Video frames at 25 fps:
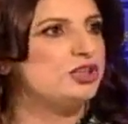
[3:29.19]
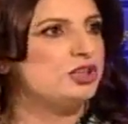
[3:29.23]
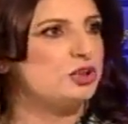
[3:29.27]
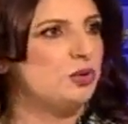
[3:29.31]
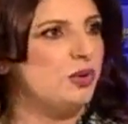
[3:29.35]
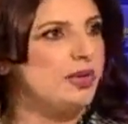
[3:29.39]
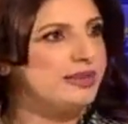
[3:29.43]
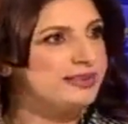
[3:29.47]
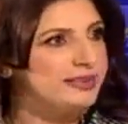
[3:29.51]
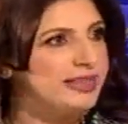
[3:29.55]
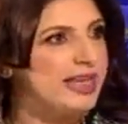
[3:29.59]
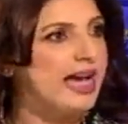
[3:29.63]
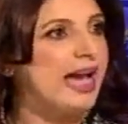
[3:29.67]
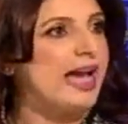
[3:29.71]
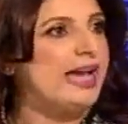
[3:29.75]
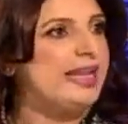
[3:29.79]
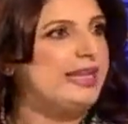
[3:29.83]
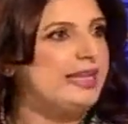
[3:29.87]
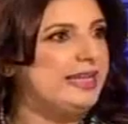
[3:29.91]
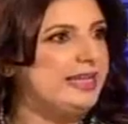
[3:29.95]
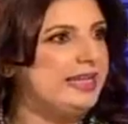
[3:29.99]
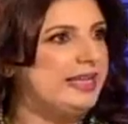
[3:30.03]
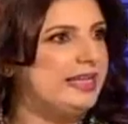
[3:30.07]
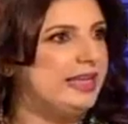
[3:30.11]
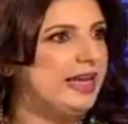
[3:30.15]
سو اتس
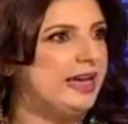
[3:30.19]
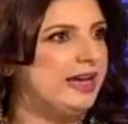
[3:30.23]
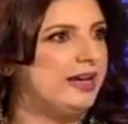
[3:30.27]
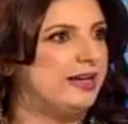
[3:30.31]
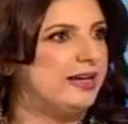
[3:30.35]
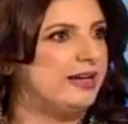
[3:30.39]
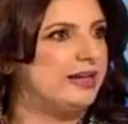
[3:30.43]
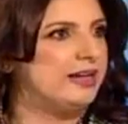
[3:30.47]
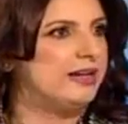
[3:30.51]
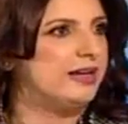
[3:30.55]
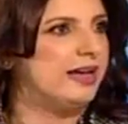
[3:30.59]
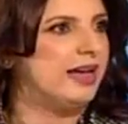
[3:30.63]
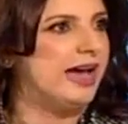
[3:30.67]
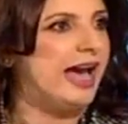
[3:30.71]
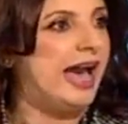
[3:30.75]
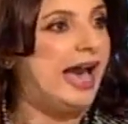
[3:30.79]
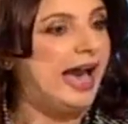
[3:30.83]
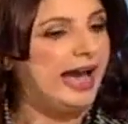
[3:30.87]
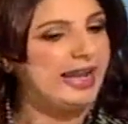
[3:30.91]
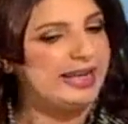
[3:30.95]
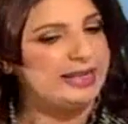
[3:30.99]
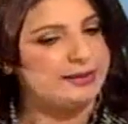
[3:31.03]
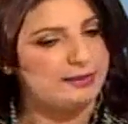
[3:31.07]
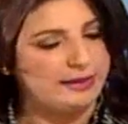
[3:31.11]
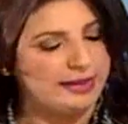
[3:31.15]

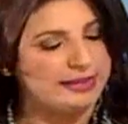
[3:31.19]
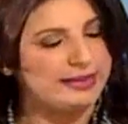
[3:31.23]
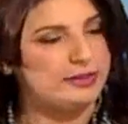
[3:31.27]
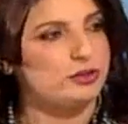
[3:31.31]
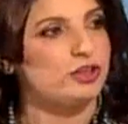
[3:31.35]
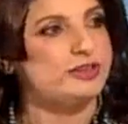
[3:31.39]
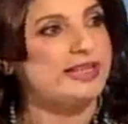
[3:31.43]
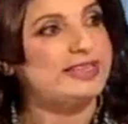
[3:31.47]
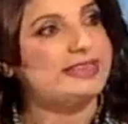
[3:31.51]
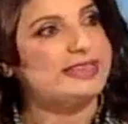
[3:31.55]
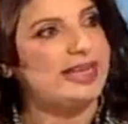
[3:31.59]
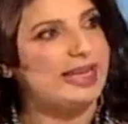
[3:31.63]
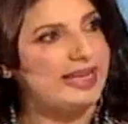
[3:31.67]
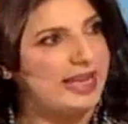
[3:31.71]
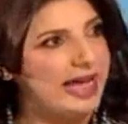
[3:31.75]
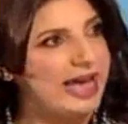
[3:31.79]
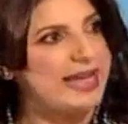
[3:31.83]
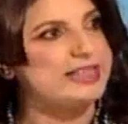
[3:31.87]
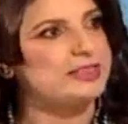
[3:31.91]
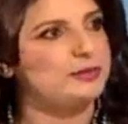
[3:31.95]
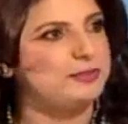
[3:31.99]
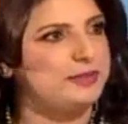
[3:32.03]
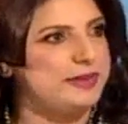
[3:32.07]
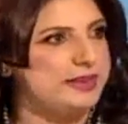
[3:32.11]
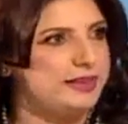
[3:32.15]
هايلي كونكت على
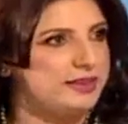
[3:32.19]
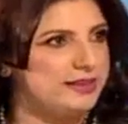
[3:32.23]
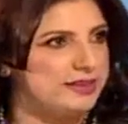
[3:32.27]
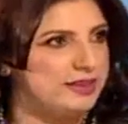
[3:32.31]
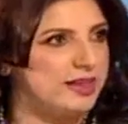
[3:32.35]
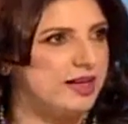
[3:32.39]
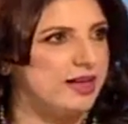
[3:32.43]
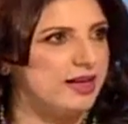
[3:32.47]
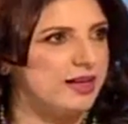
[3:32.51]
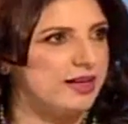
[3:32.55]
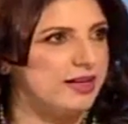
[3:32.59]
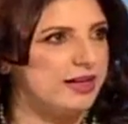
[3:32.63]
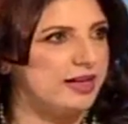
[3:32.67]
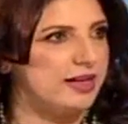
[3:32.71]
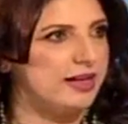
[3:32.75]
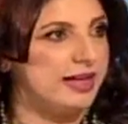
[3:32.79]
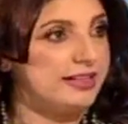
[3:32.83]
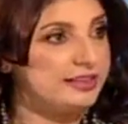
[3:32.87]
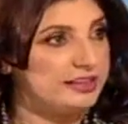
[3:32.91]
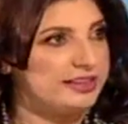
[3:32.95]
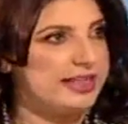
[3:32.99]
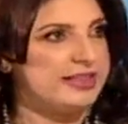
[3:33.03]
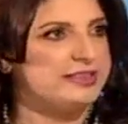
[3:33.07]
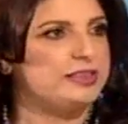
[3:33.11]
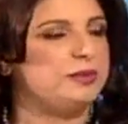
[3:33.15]
هاي سبيد
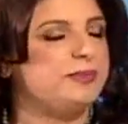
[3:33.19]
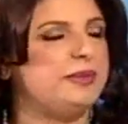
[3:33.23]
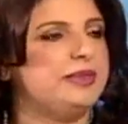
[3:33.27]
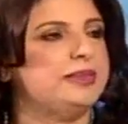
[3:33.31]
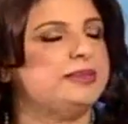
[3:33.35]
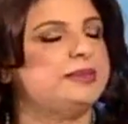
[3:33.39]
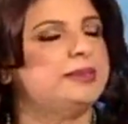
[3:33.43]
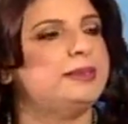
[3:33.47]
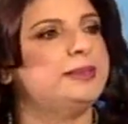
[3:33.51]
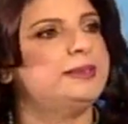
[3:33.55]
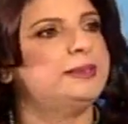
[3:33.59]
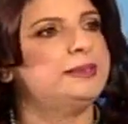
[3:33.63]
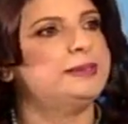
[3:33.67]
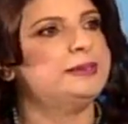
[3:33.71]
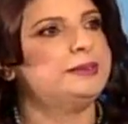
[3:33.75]
انترنت يعني بيقدروا